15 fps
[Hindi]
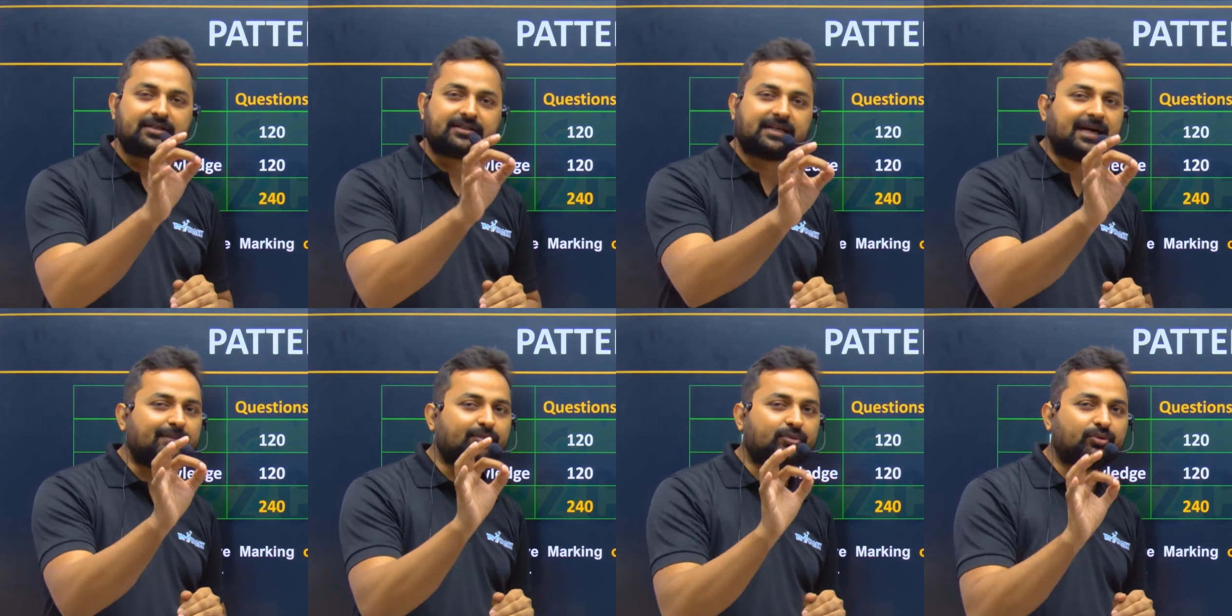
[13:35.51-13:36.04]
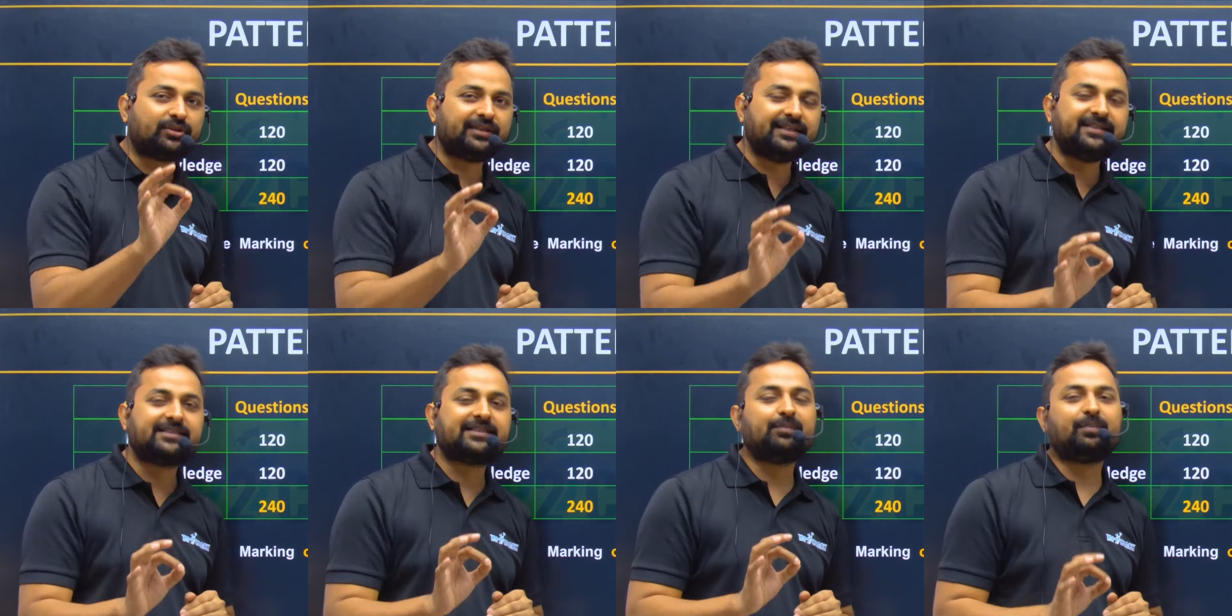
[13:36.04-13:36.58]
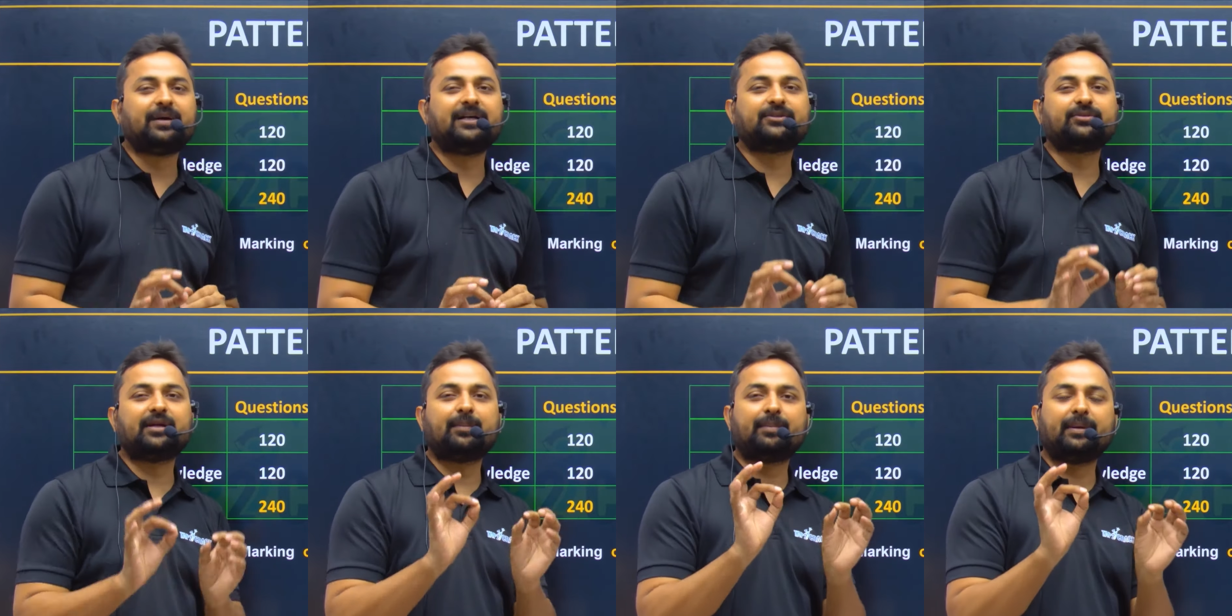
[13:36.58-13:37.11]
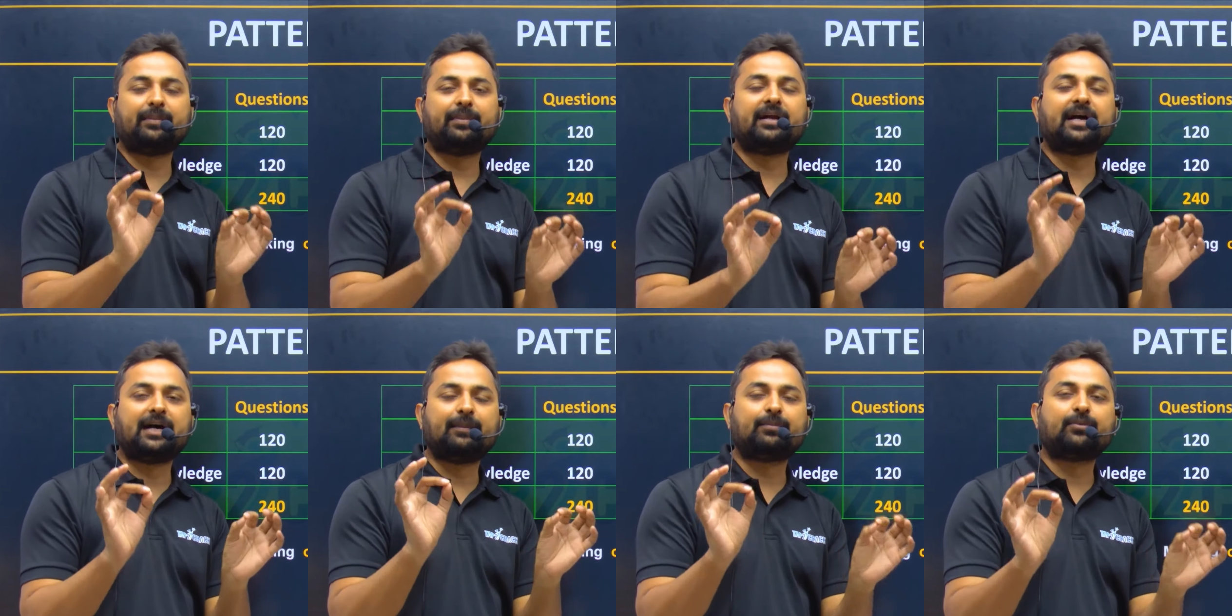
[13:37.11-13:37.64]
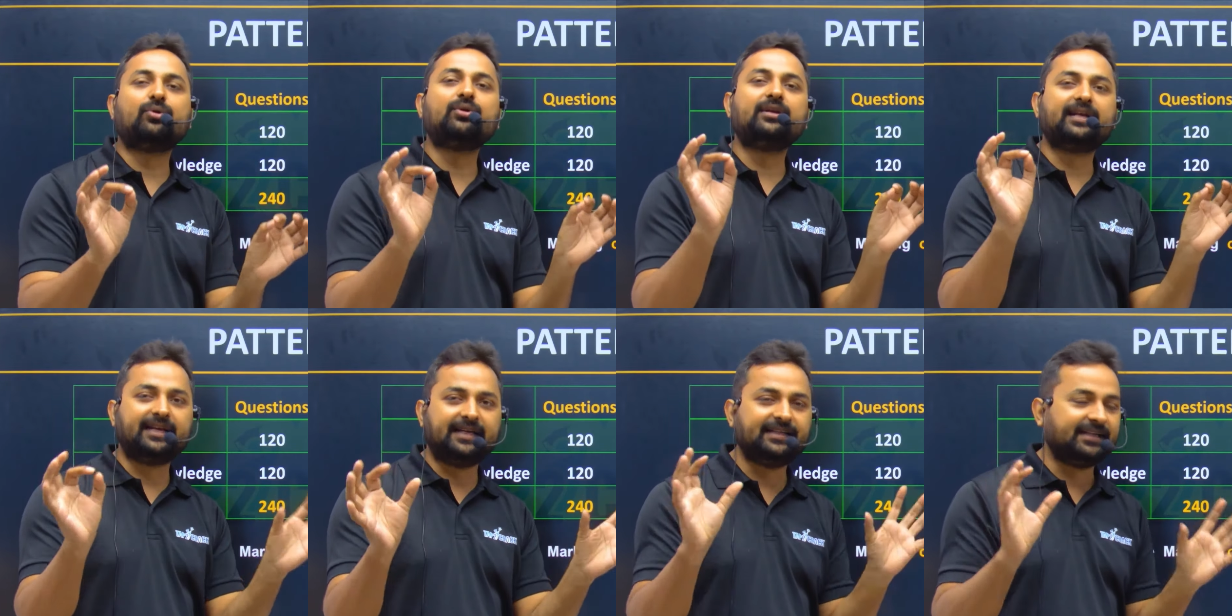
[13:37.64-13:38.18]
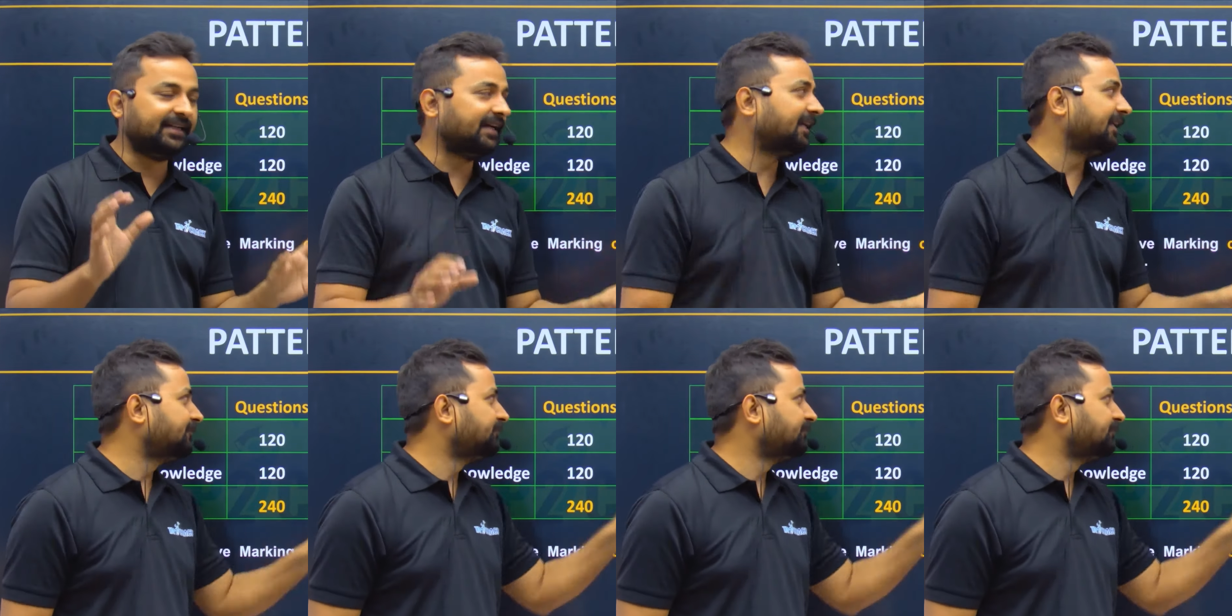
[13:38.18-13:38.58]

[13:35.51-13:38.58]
शाम को तीन से पांच वाला पेपर आपको नहीं देना है